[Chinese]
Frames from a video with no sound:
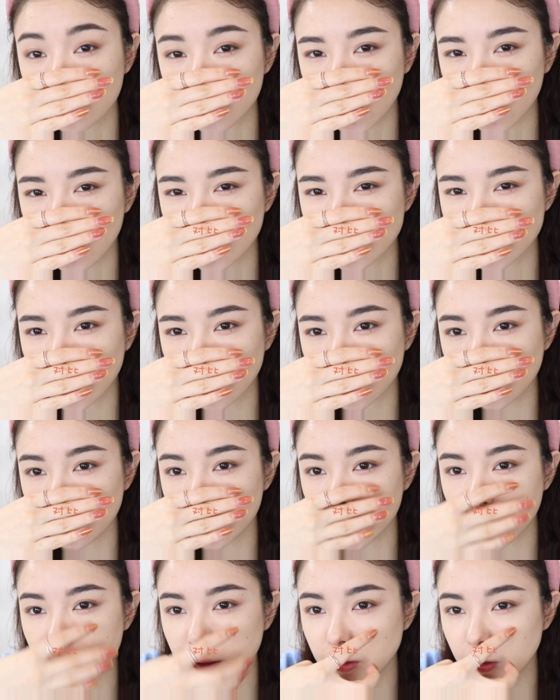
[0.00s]
你们看一下，一
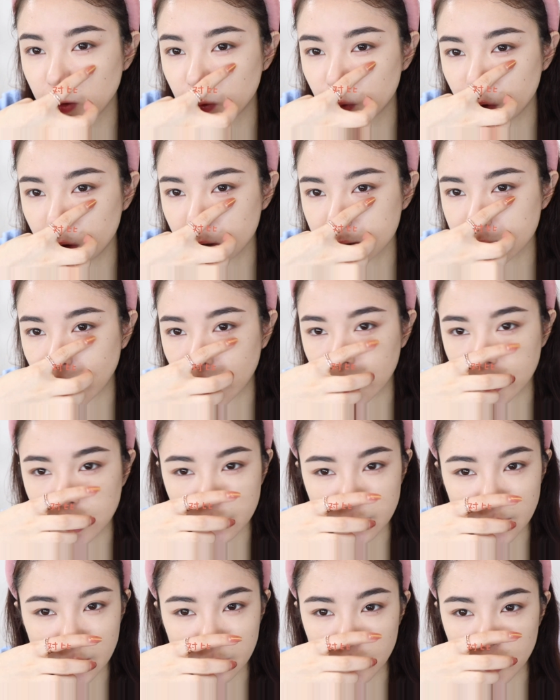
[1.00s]
边有卧蚕，一
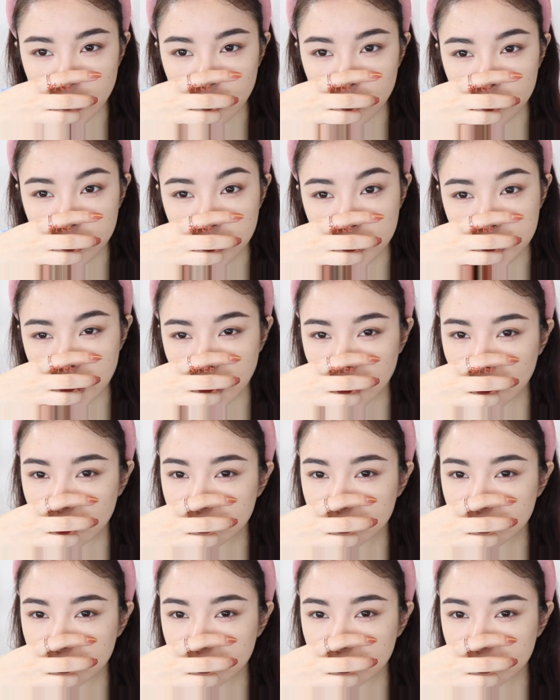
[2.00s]
边没有卧蚕。